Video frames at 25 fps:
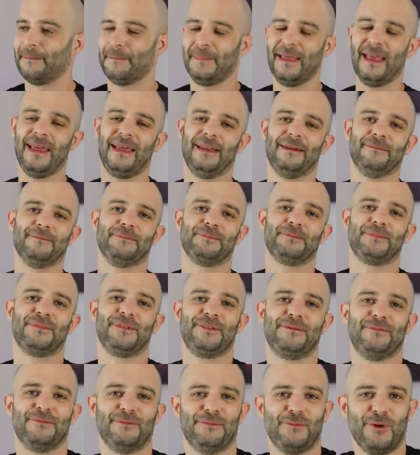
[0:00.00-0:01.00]
Bien,
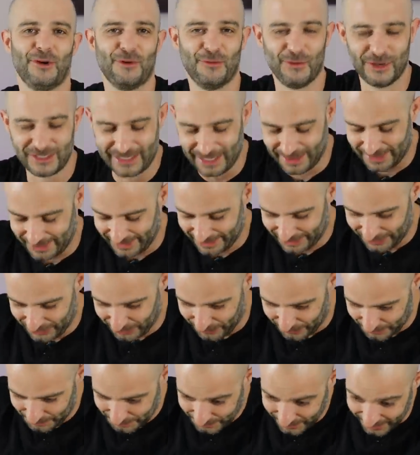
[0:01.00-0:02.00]
pues muy
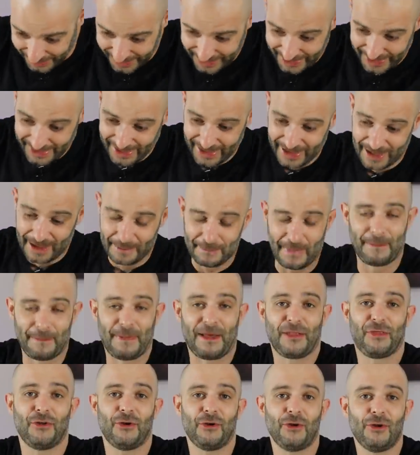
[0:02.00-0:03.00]
sencillo.
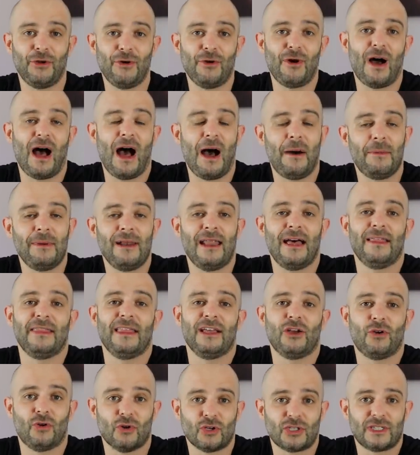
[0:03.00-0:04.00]
papá zorro habla
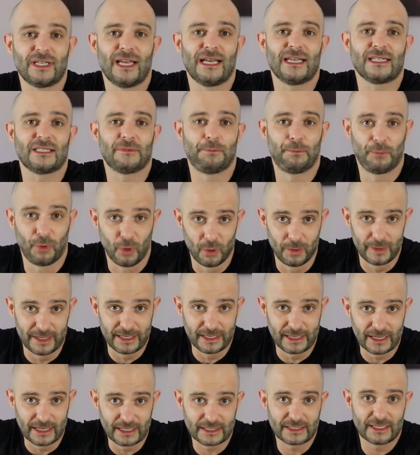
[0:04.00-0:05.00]
de cosas
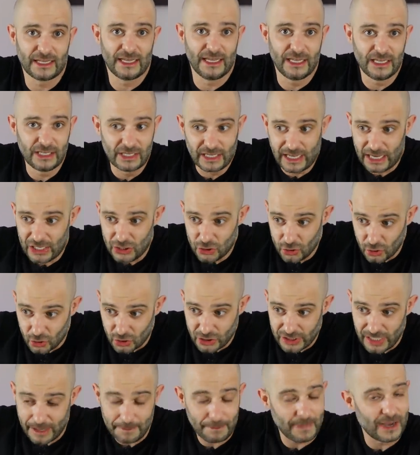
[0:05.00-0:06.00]
públicas y que
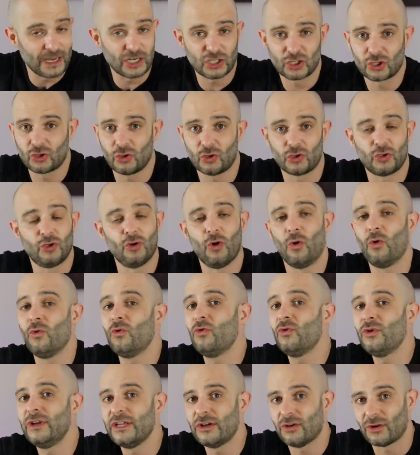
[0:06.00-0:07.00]
yo sepa esto es lo
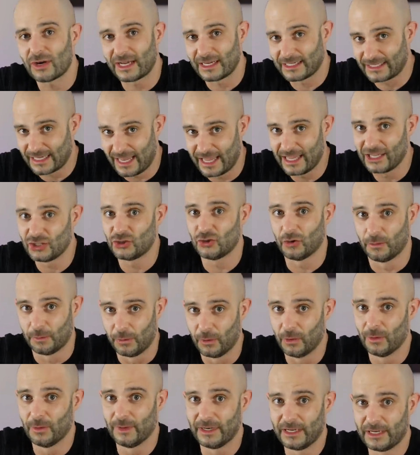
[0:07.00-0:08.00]
único que se ha hecho
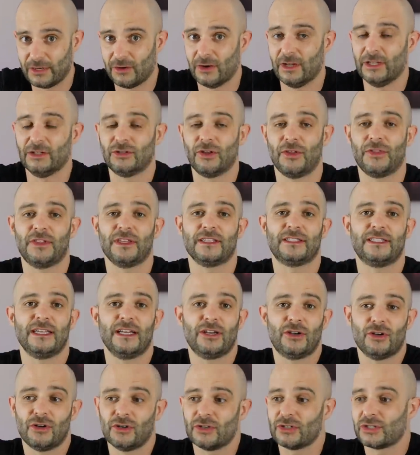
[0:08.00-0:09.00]
público. Entonces
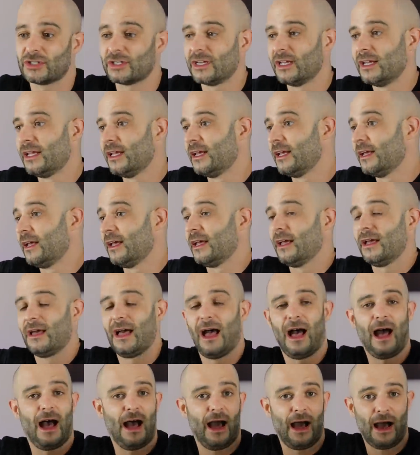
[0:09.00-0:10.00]
chicos,
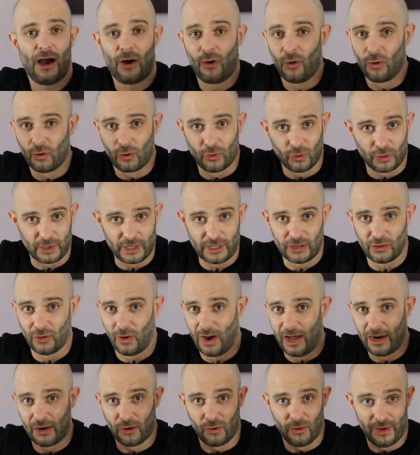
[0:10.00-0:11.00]
ha
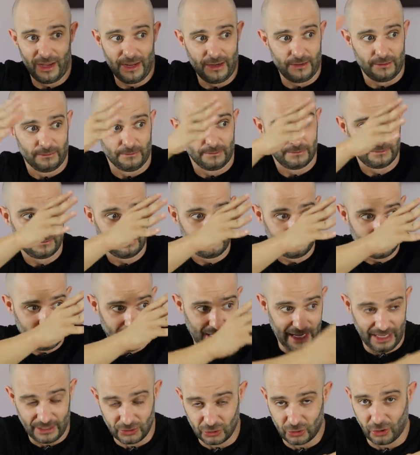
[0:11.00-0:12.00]
ocurrido algo en
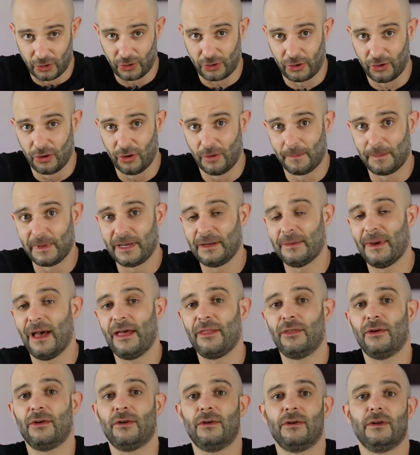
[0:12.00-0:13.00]
entorno
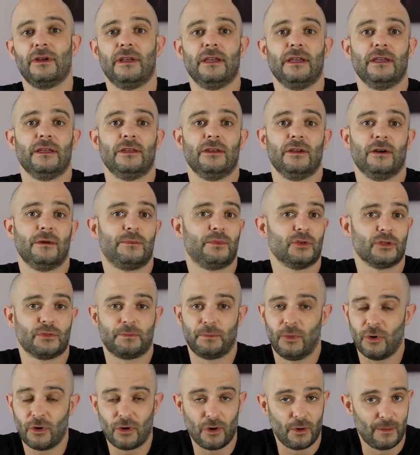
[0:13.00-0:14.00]
privado y yo pues
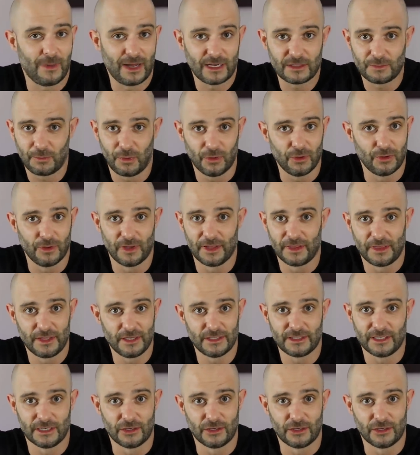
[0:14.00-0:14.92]
poco más puedo decir